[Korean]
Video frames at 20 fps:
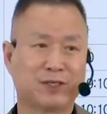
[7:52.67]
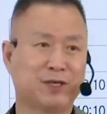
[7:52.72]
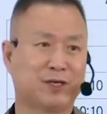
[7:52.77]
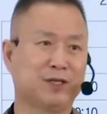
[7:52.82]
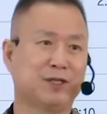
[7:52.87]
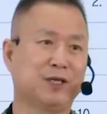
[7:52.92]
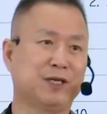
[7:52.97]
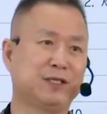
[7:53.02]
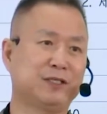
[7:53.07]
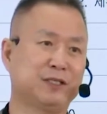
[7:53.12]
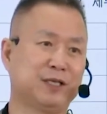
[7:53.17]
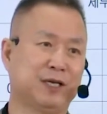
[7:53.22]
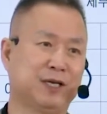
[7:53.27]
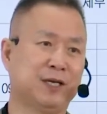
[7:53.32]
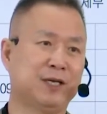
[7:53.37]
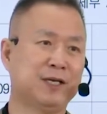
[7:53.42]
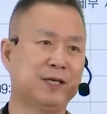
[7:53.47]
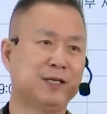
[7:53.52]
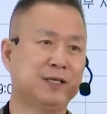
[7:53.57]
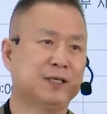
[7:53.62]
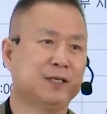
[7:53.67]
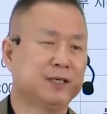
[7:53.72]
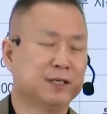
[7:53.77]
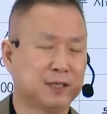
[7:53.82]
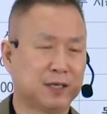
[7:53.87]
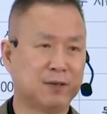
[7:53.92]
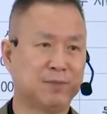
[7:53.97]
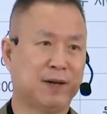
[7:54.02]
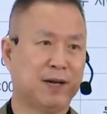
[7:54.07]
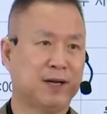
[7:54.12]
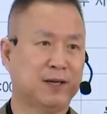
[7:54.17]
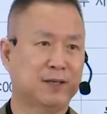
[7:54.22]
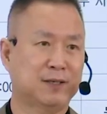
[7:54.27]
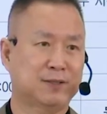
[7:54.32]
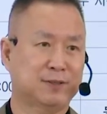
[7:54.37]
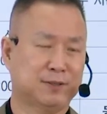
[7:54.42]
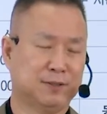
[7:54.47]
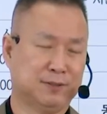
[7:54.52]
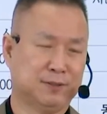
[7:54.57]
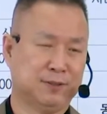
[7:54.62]
그래서 이제
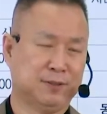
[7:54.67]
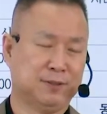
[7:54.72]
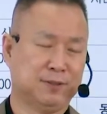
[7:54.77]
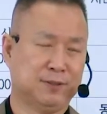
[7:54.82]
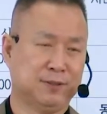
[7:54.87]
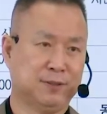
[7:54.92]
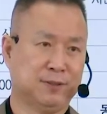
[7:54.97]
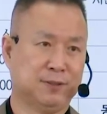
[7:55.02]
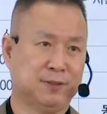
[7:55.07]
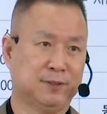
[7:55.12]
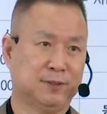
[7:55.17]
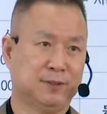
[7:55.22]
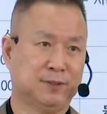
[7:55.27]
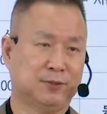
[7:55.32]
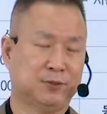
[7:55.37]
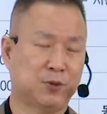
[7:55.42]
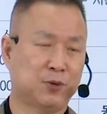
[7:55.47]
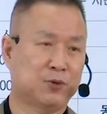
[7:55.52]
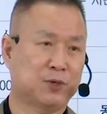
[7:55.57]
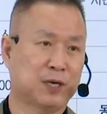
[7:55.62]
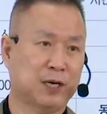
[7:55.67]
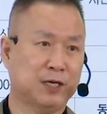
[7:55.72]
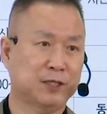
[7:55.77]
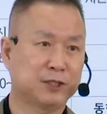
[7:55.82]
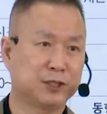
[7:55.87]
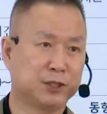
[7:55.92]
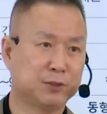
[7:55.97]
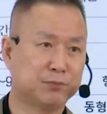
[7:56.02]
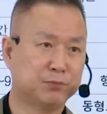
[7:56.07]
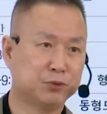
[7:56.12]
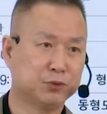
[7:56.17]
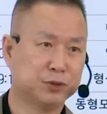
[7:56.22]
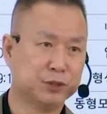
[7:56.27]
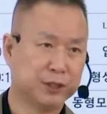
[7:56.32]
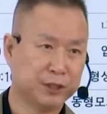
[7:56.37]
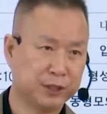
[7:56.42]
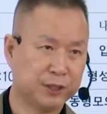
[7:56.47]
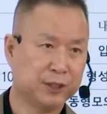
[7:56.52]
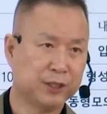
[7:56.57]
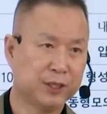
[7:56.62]
음악 그 교육을 하시는
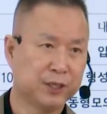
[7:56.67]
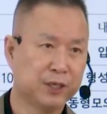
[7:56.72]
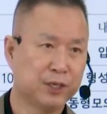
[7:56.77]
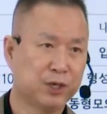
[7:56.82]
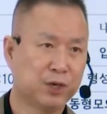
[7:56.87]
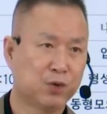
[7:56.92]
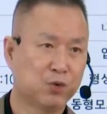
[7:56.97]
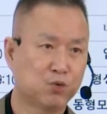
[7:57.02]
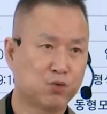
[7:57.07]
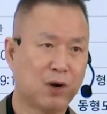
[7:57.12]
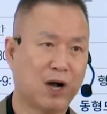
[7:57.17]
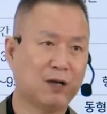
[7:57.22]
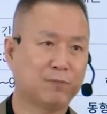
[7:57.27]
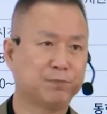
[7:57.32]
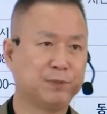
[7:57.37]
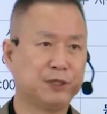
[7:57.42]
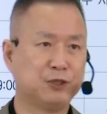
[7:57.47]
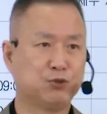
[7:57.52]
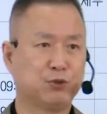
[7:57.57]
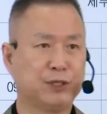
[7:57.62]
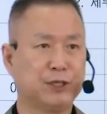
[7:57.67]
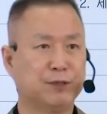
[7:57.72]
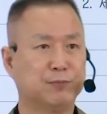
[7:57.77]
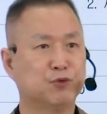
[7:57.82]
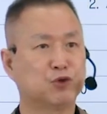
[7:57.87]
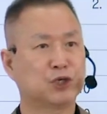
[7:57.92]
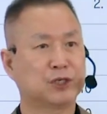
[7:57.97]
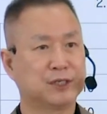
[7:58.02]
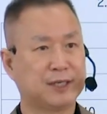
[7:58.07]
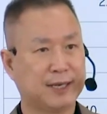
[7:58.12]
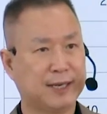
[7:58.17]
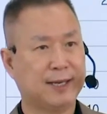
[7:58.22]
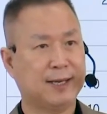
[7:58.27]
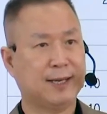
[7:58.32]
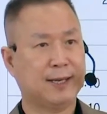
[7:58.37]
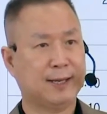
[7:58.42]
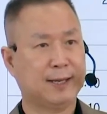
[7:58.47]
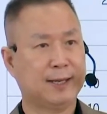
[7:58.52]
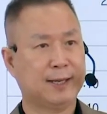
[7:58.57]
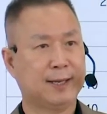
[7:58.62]
분들이 국악 비중이 너무
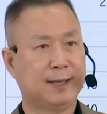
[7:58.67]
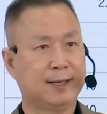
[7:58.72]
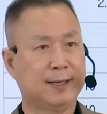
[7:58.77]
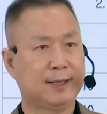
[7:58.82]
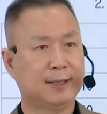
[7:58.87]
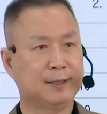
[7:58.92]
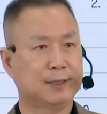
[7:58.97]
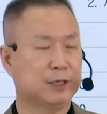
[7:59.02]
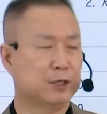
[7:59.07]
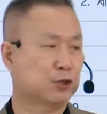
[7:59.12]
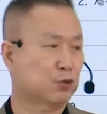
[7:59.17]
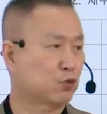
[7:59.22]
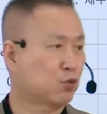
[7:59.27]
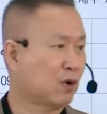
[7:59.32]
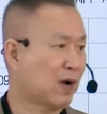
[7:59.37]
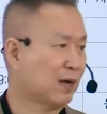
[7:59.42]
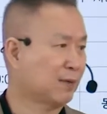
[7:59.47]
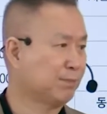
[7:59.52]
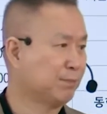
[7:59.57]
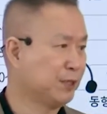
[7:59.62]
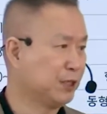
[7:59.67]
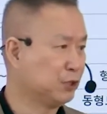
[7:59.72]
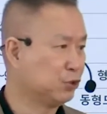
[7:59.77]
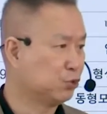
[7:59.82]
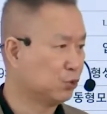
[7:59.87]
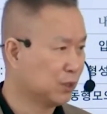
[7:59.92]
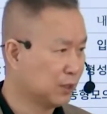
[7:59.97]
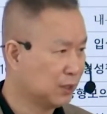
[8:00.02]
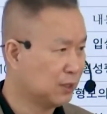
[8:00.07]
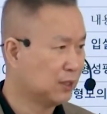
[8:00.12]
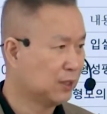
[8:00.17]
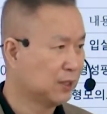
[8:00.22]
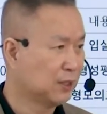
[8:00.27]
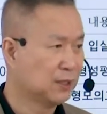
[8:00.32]
크다. 그래서 국악 비중을